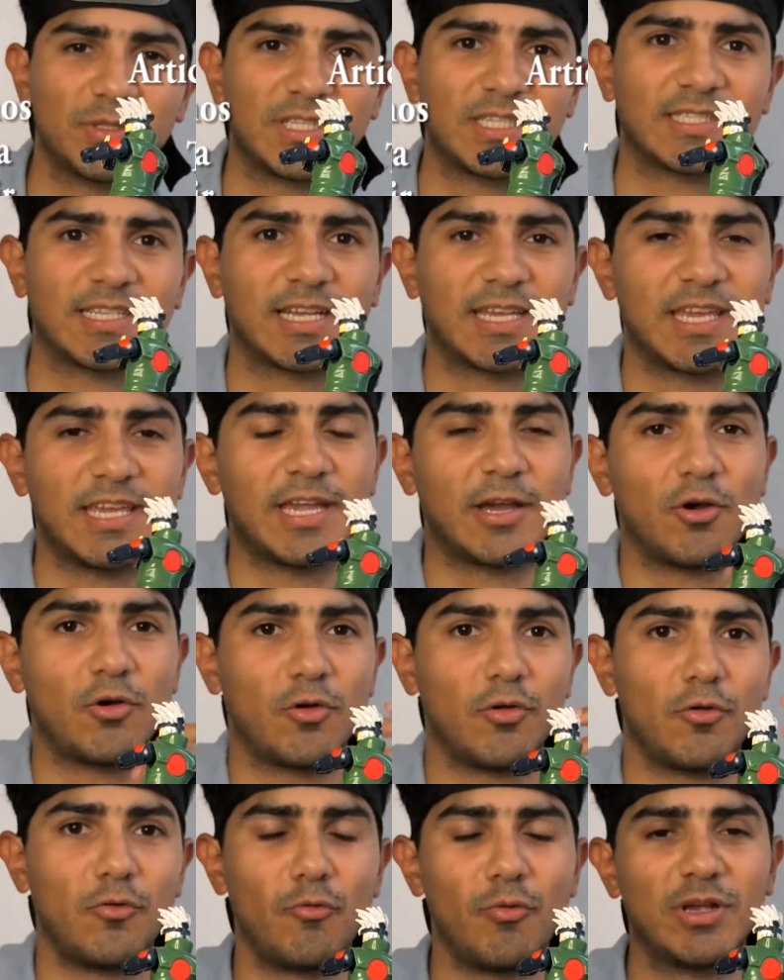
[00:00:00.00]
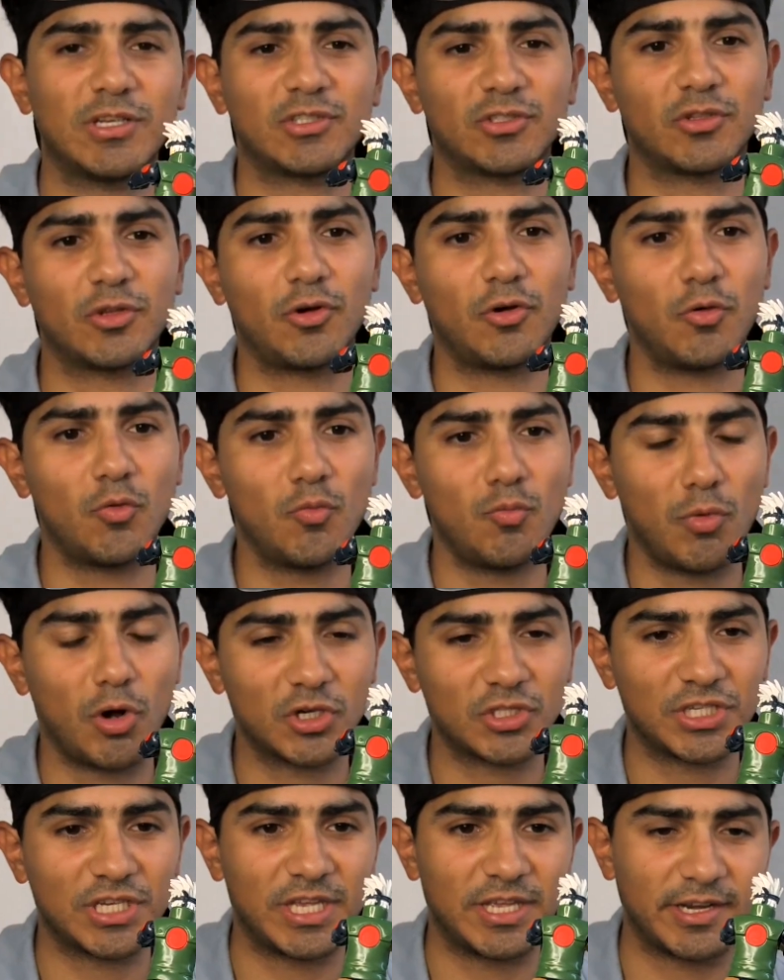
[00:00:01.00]
pues hasta aquí llegó nuestro
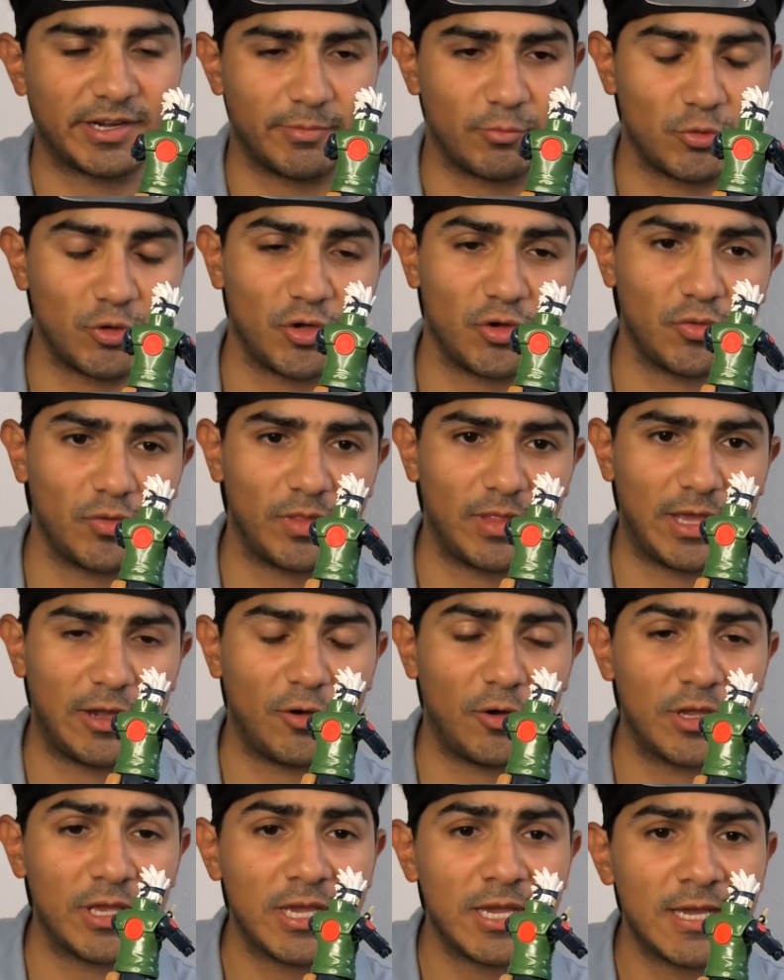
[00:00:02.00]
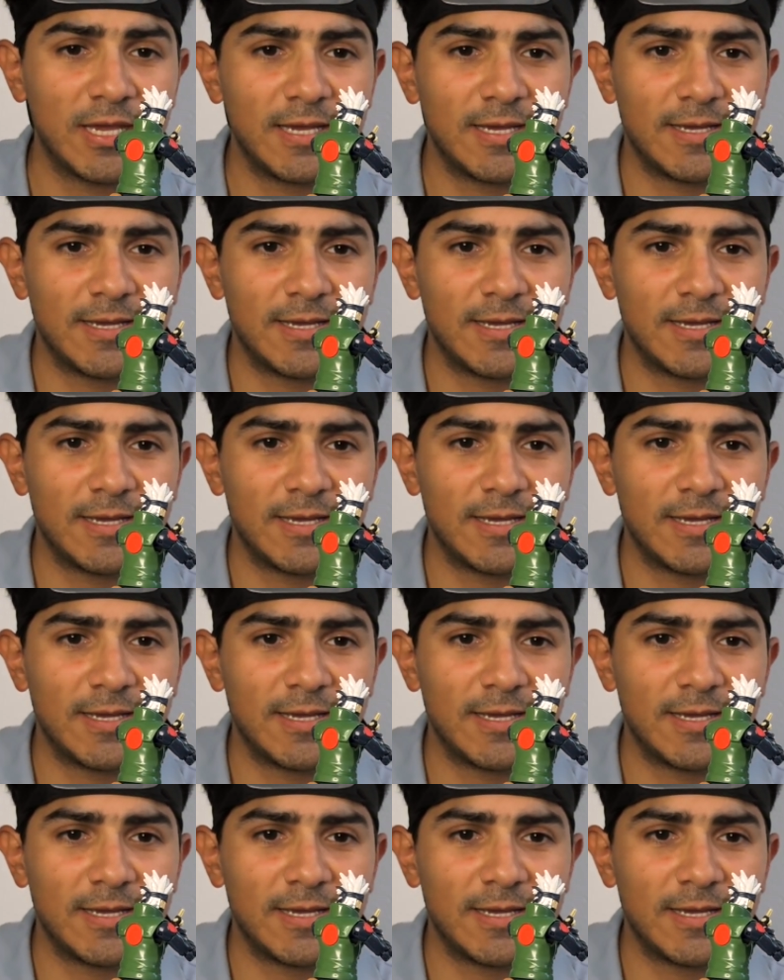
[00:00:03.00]
unboxing y review de hoy.